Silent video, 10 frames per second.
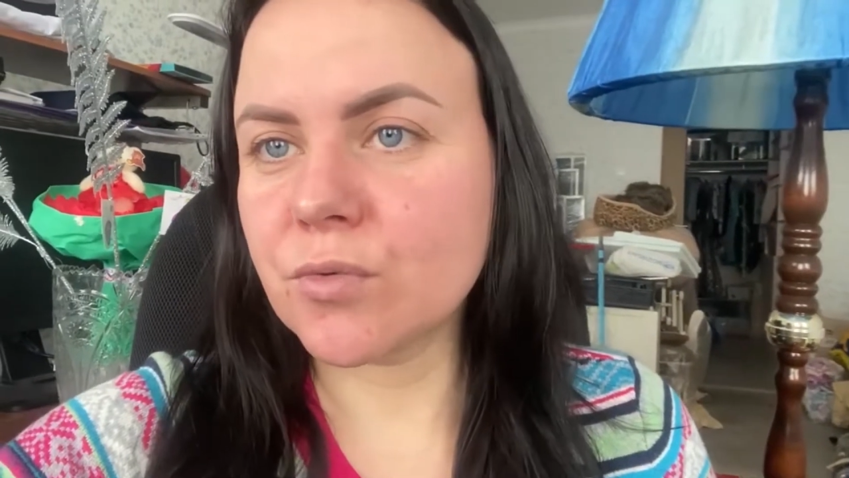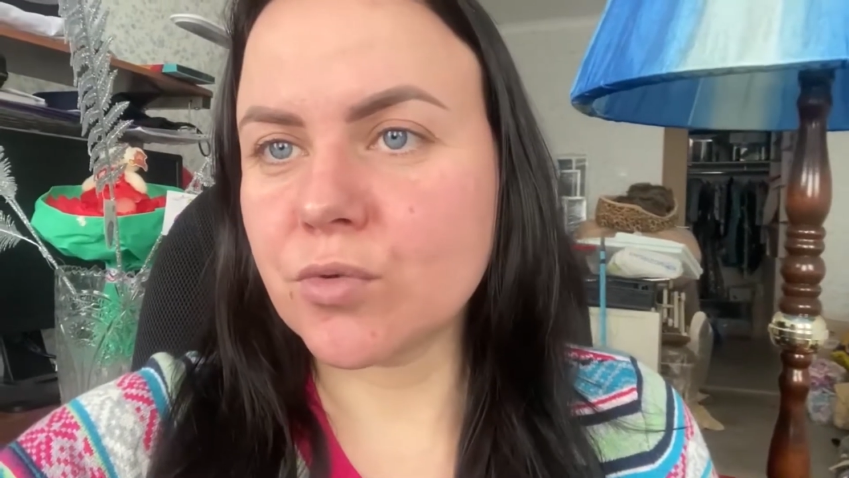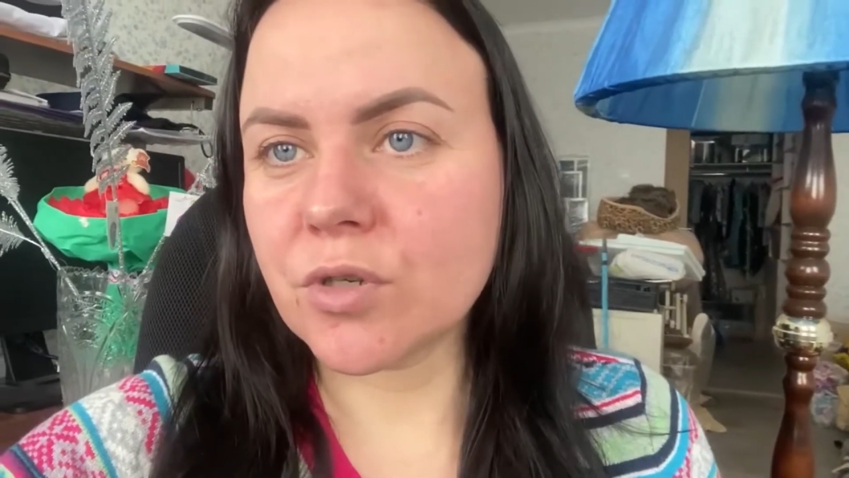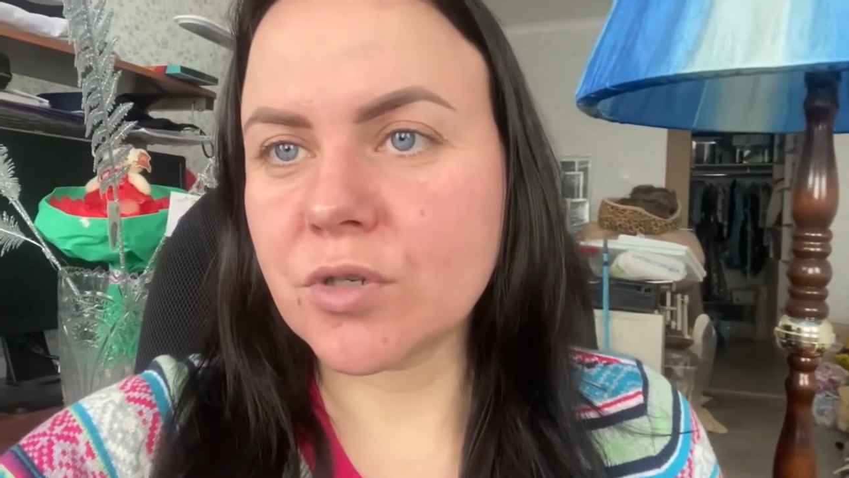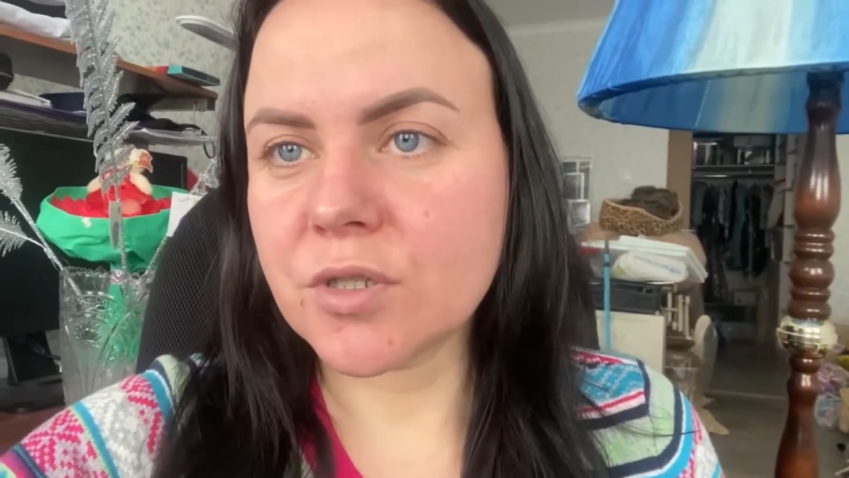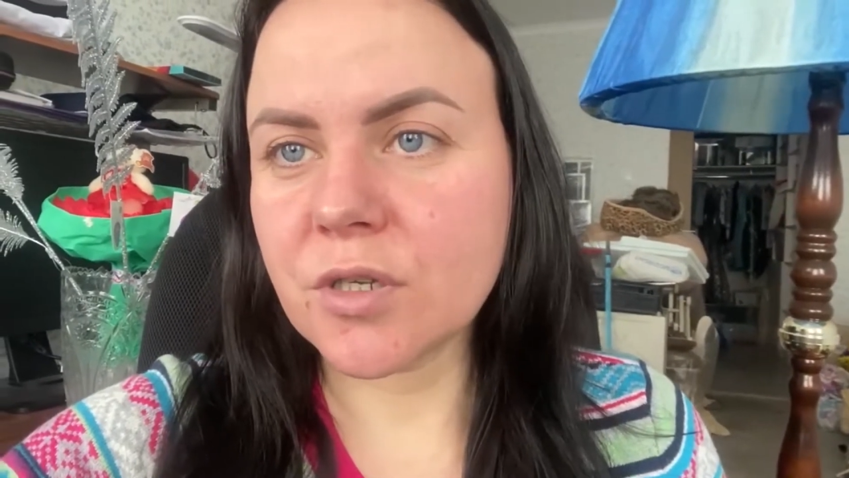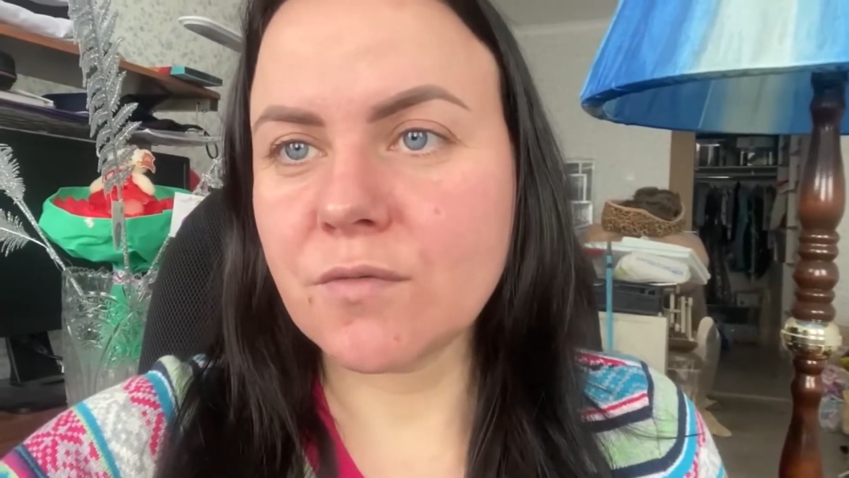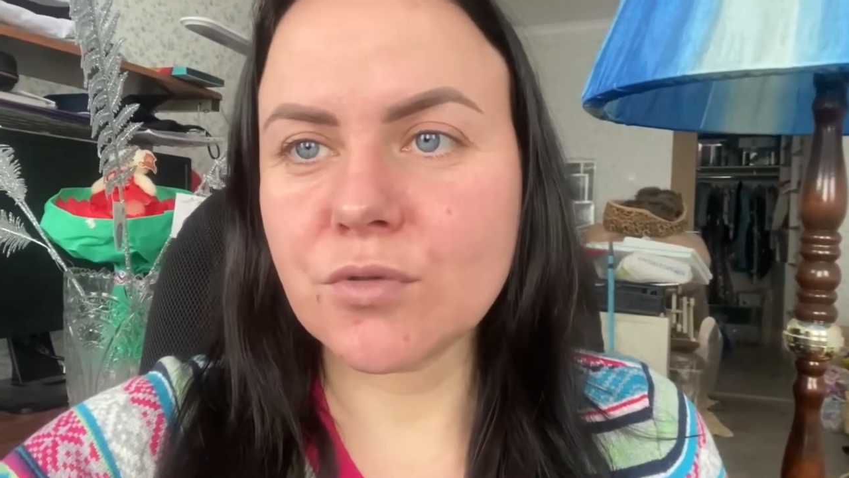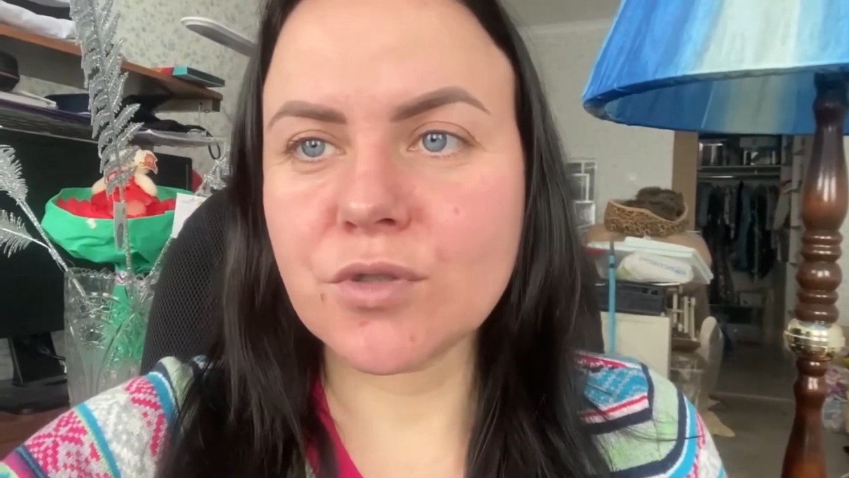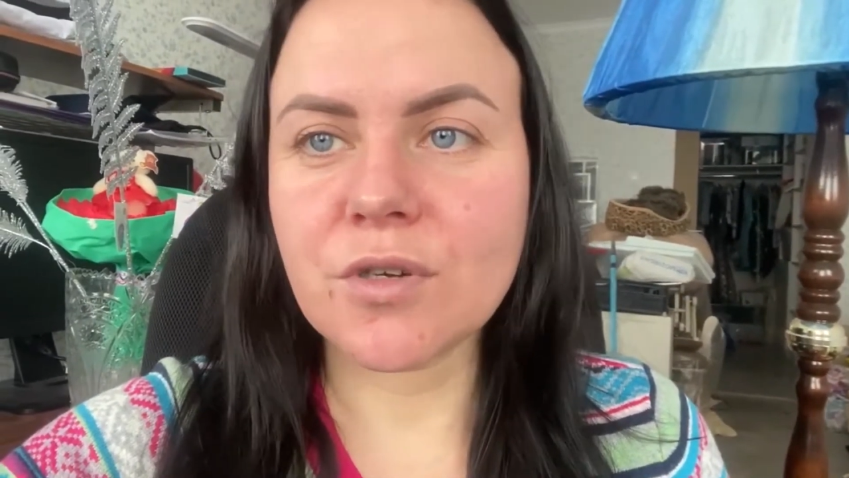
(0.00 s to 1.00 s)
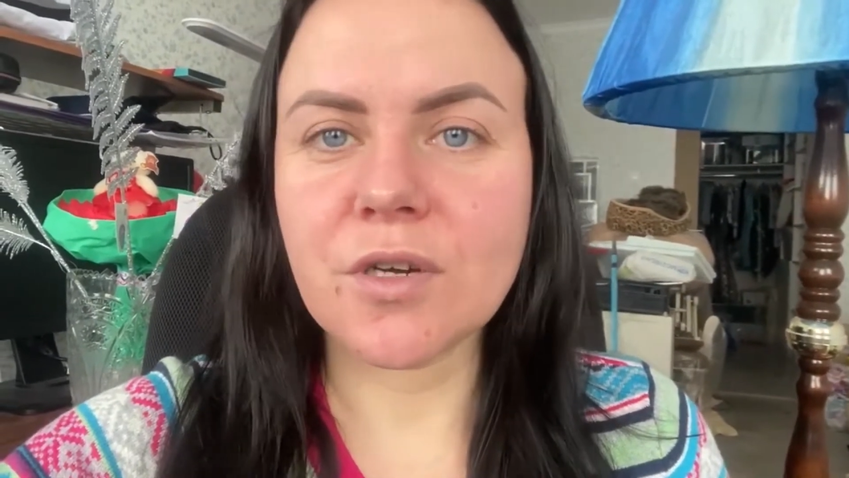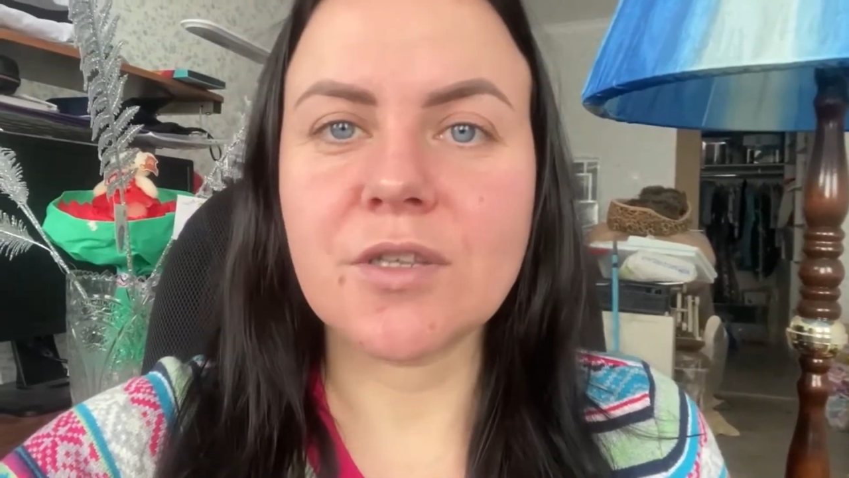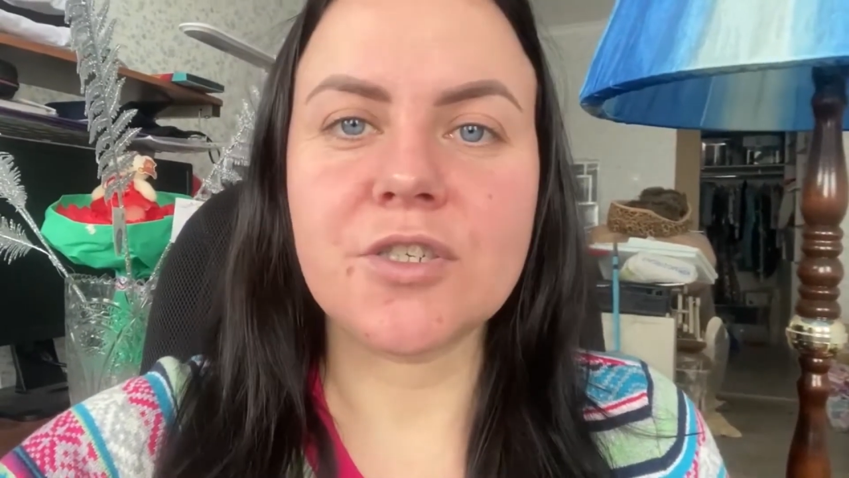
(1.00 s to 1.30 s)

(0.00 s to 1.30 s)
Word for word: кожа лица вроде как